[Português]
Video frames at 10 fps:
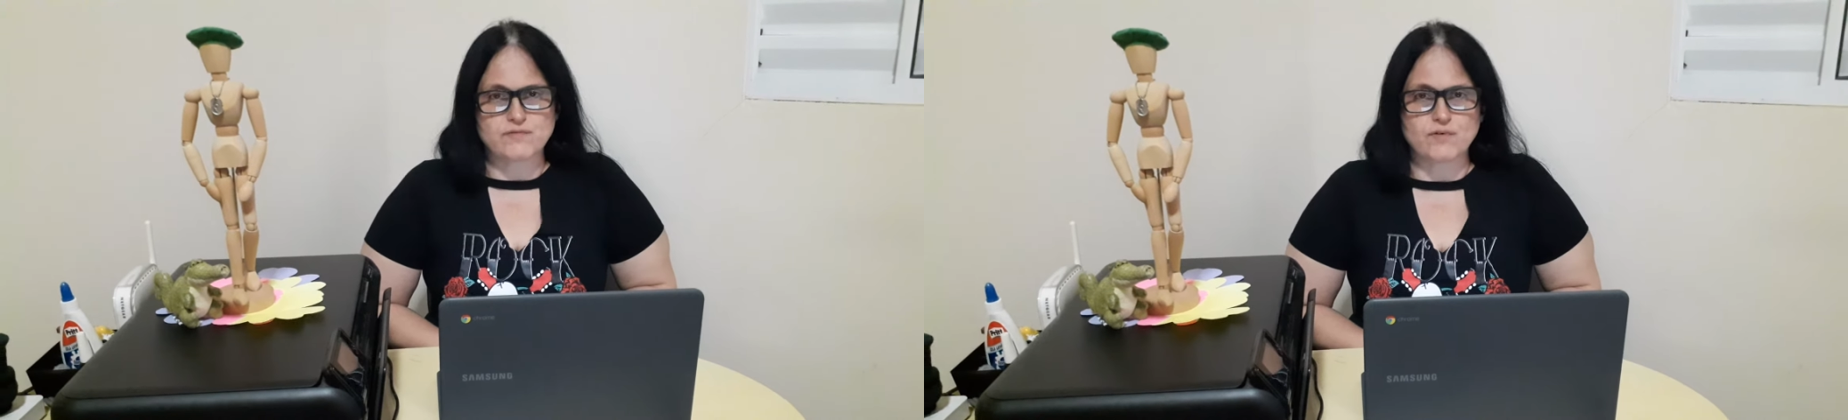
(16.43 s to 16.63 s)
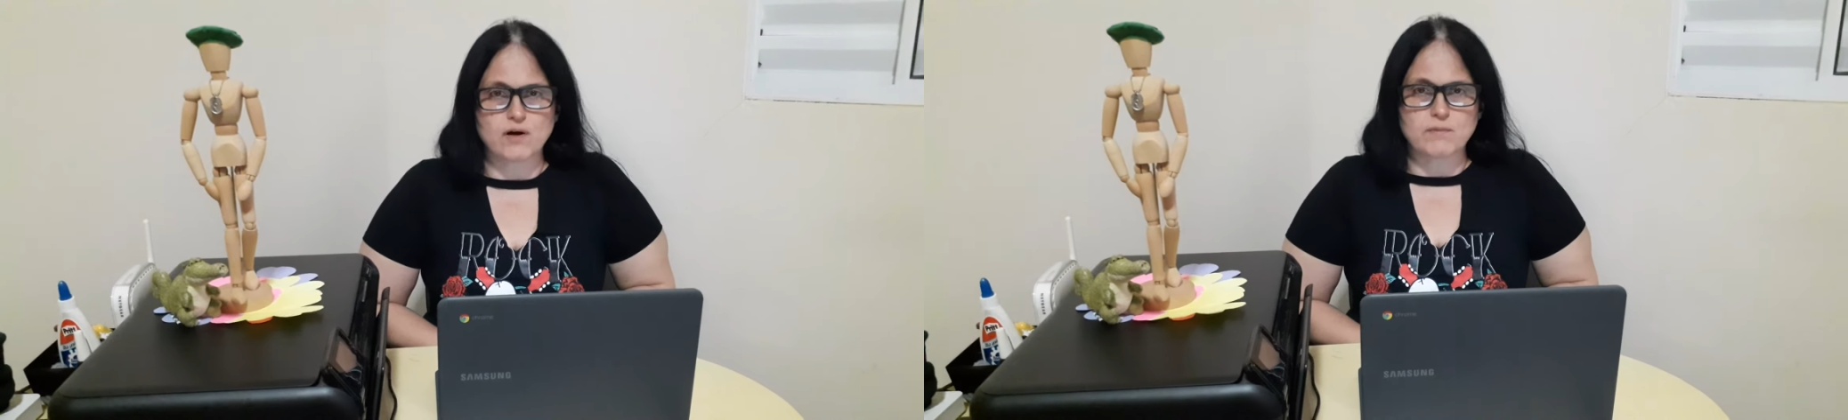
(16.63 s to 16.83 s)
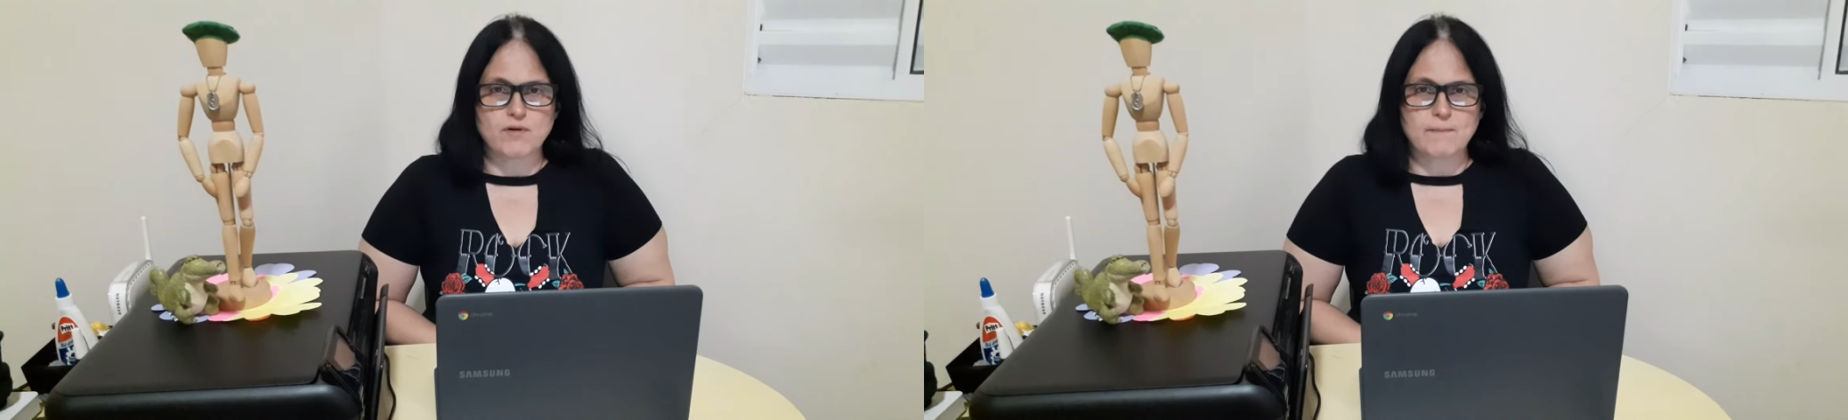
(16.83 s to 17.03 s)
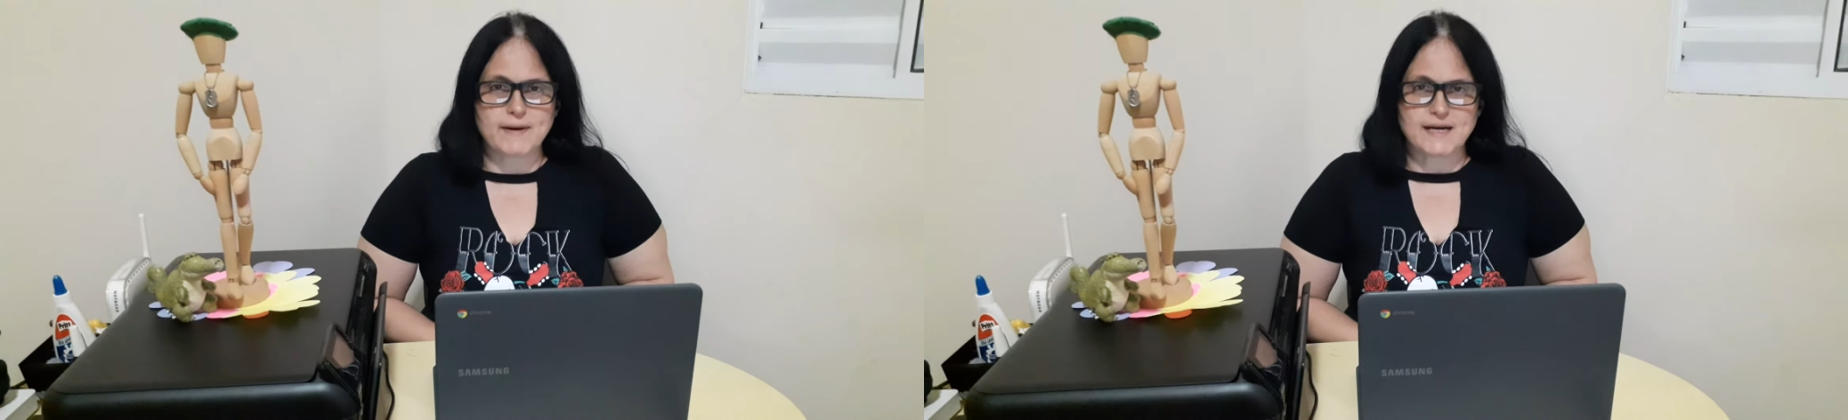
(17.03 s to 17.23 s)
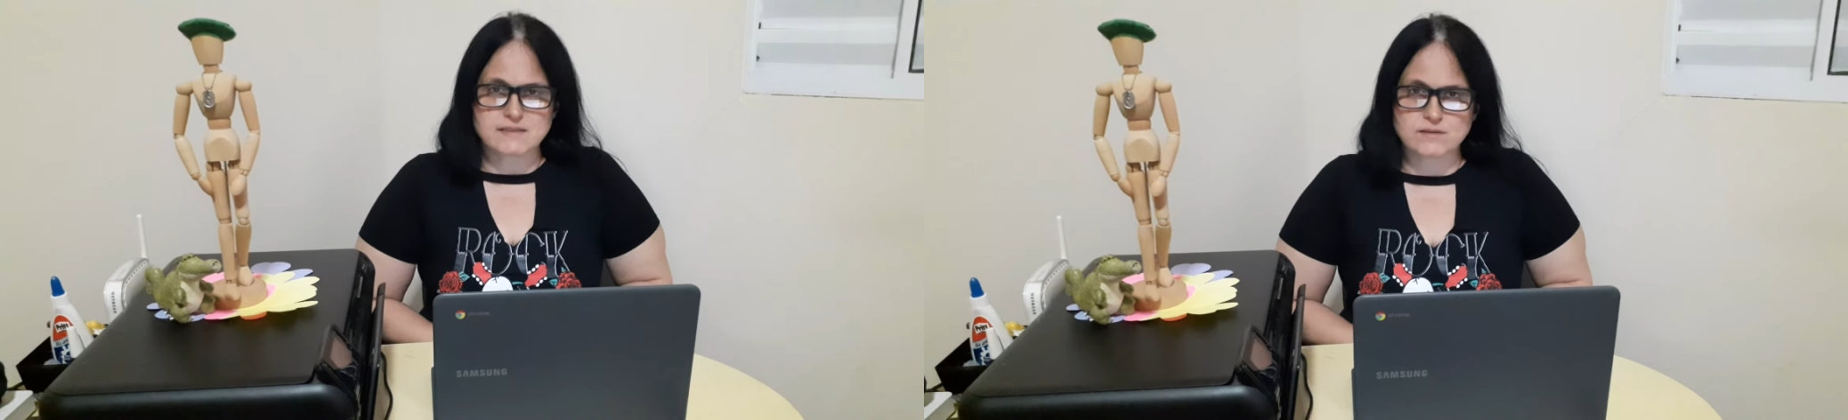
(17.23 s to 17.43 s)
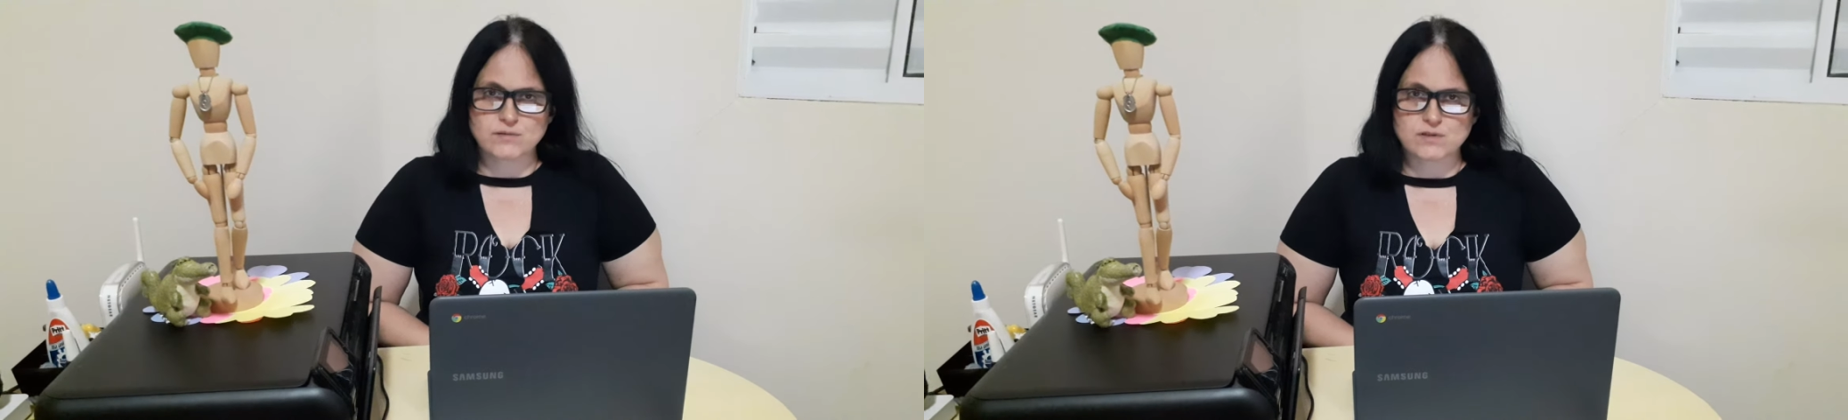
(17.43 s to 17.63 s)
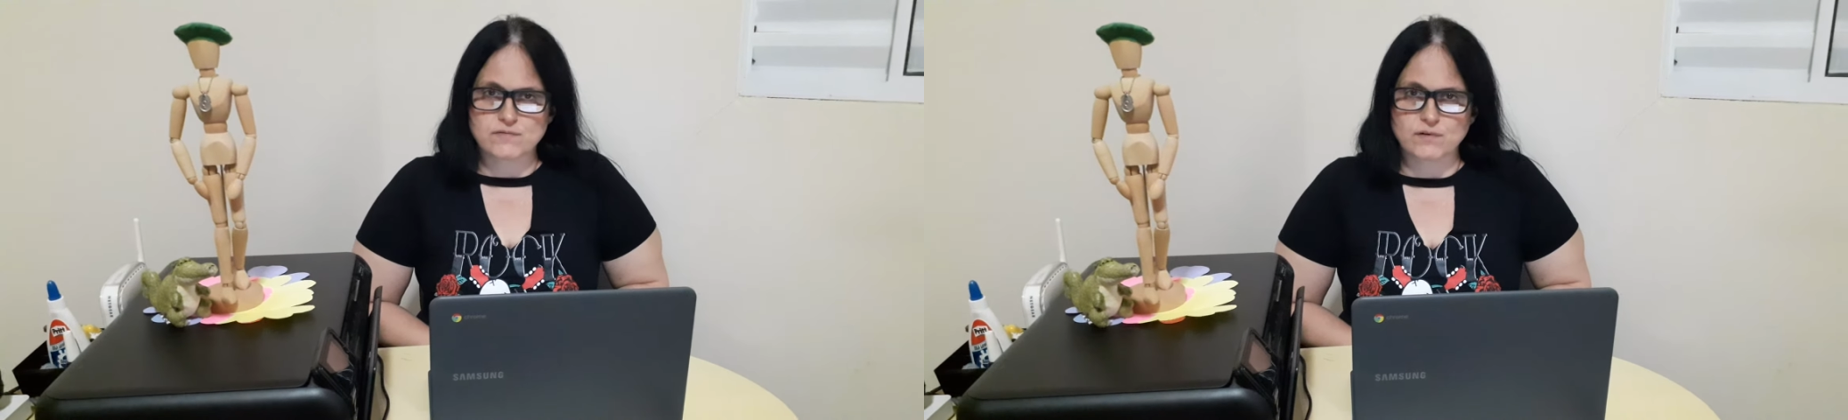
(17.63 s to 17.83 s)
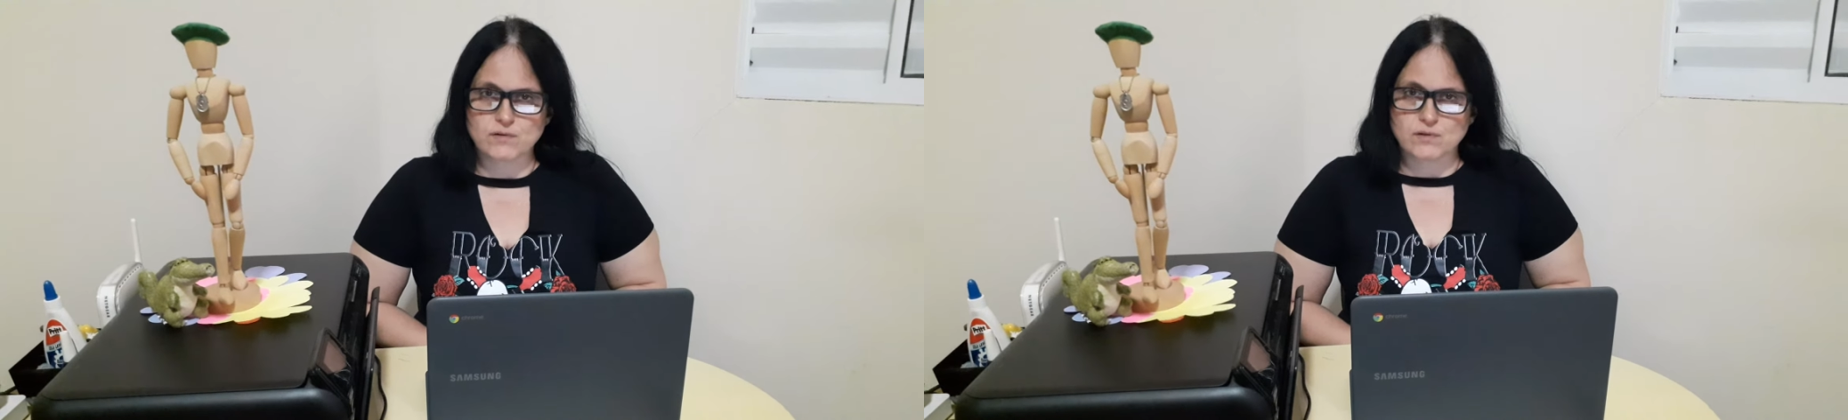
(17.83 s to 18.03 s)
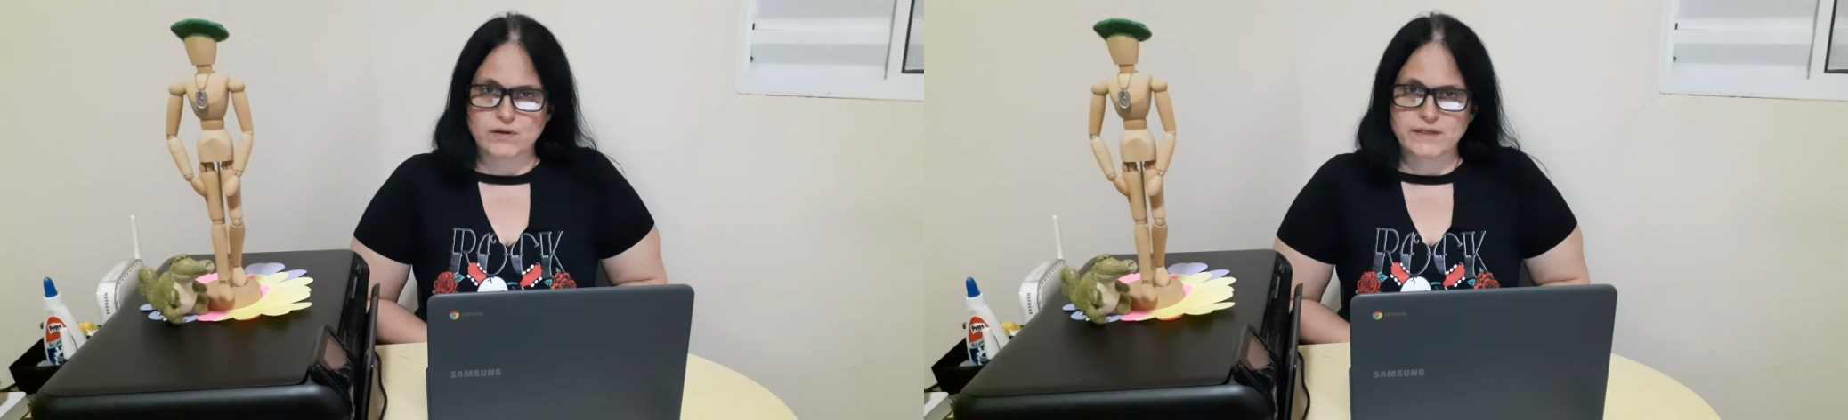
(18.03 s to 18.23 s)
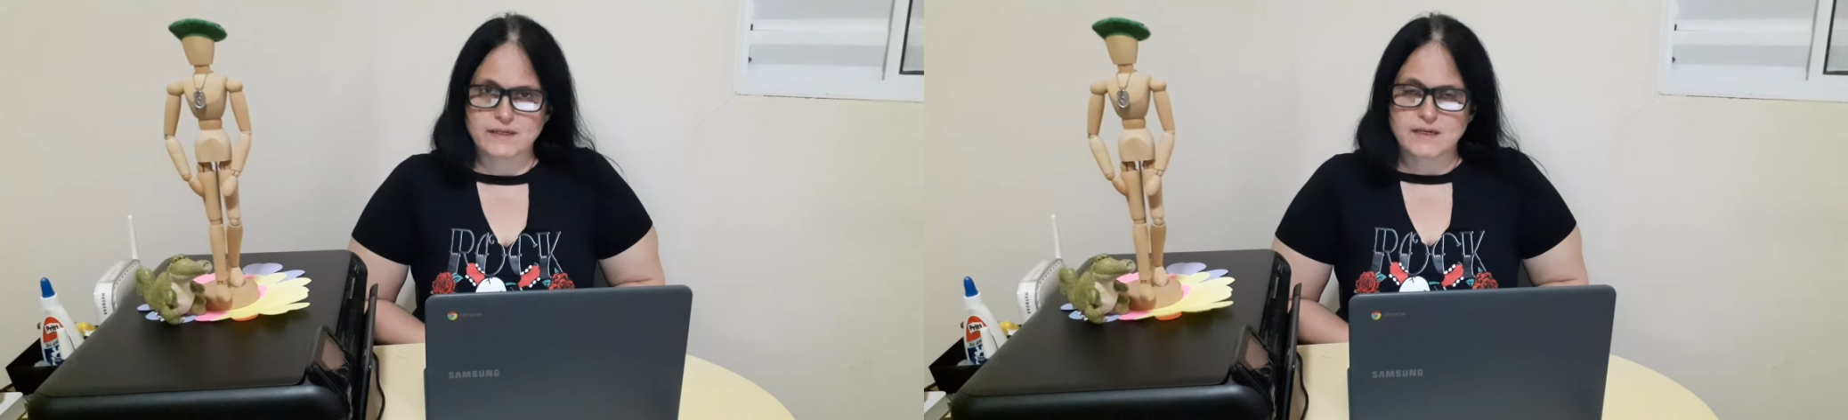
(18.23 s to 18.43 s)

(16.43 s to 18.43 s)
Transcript: formam a base do nosso folclore.